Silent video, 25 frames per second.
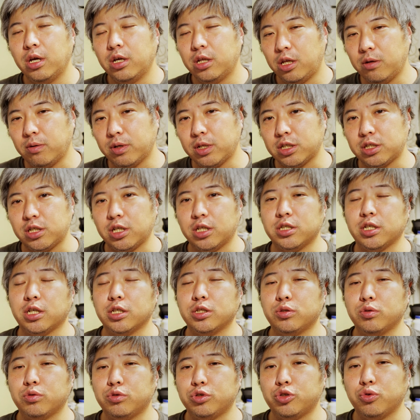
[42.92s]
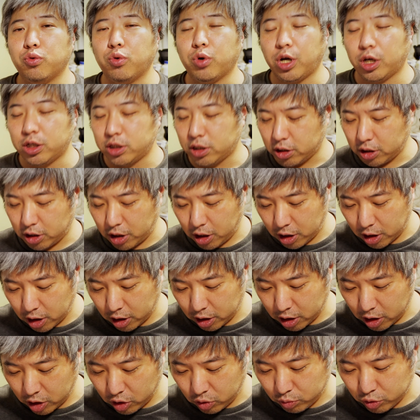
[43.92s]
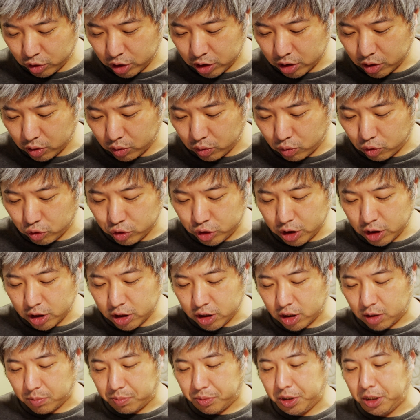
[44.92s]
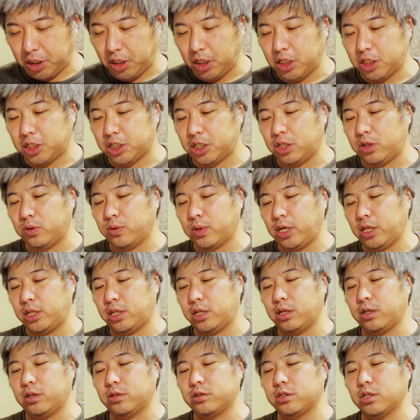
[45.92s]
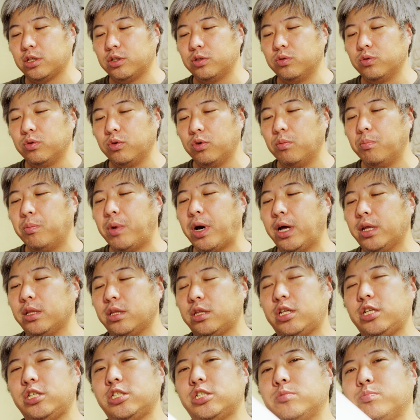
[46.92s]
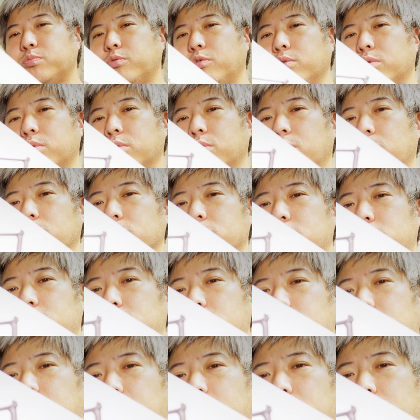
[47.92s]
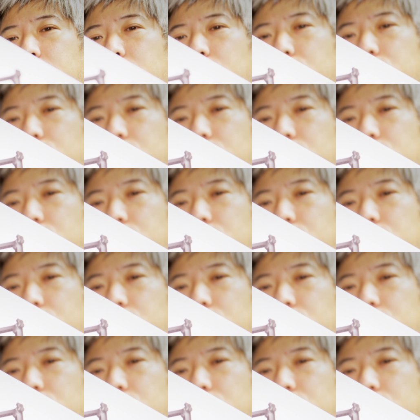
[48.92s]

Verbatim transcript: ではですね、早速紹介させていただきたいと思うんですけど、こちらですね、ピージーワイ Tech さんのマンティスポットゼット